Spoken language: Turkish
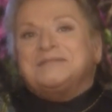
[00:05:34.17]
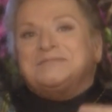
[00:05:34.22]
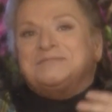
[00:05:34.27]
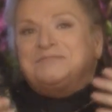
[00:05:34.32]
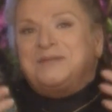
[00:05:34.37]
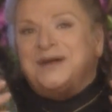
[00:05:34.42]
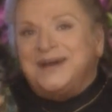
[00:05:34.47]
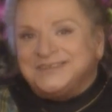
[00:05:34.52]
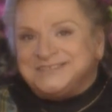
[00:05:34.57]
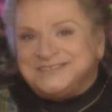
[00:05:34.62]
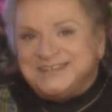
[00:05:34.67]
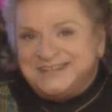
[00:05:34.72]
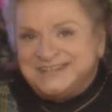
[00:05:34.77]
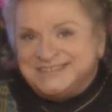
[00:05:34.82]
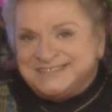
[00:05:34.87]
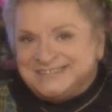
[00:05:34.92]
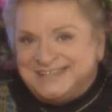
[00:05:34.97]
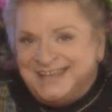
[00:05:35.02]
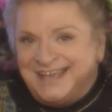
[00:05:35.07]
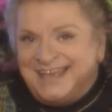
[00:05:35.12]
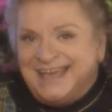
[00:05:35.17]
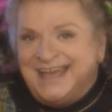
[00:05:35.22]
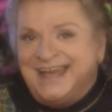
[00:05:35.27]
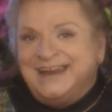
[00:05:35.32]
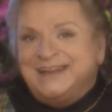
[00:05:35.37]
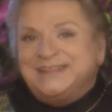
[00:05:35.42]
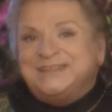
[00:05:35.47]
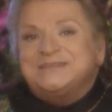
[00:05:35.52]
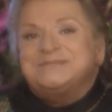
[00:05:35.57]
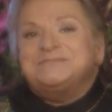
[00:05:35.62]
bahçenize
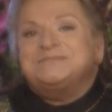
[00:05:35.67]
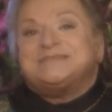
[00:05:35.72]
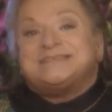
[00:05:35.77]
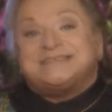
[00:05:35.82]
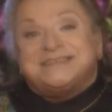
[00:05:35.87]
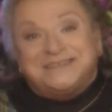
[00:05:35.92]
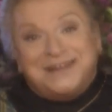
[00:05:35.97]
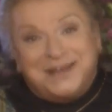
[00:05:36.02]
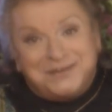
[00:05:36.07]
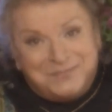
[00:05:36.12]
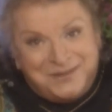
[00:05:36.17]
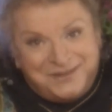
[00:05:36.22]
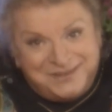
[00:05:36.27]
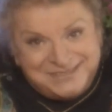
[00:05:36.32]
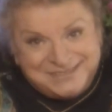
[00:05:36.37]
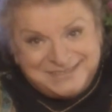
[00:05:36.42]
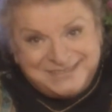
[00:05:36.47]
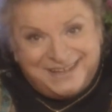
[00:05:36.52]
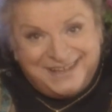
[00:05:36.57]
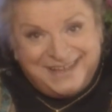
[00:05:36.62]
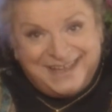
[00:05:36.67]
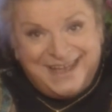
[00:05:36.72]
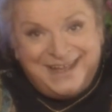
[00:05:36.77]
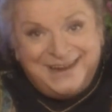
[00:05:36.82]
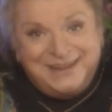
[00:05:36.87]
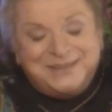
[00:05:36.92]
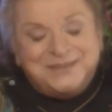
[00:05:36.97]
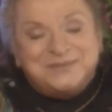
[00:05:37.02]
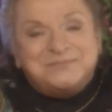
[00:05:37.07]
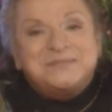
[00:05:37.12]
geldim sinemanıza
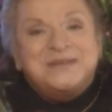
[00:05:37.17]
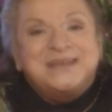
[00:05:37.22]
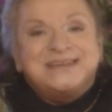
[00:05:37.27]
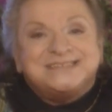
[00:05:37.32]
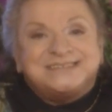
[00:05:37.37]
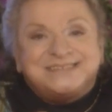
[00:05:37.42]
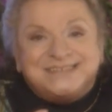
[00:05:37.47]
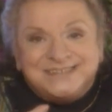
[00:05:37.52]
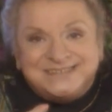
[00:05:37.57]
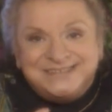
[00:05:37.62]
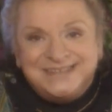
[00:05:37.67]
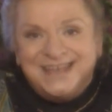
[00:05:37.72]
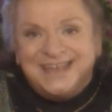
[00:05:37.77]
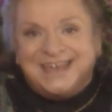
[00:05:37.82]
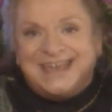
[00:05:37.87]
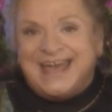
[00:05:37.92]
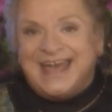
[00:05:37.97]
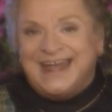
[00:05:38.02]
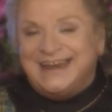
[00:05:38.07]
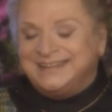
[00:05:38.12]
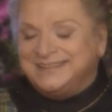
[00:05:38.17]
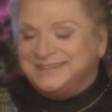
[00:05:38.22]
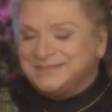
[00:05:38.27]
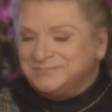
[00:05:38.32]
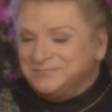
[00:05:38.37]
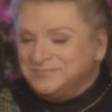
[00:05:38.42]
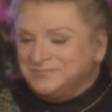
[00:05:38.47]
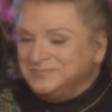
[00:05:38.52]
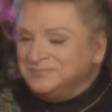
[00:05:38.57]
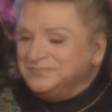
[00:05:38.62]
geldim size
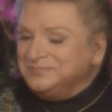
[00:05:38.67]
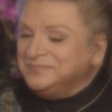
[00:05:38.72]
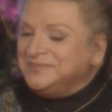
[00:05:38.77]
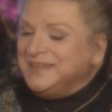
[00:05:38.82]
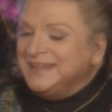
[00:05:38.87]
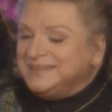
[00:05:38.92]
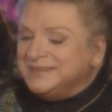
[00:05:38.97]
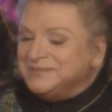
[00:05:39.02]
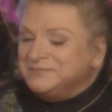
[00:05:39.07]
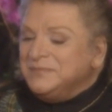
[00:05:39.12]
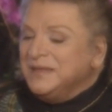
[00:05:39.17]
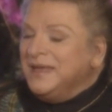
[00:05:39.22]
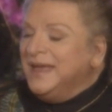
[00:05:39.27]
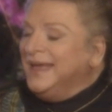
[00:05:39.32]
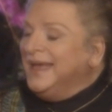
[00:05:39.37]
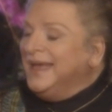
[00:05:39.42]
geldim dedim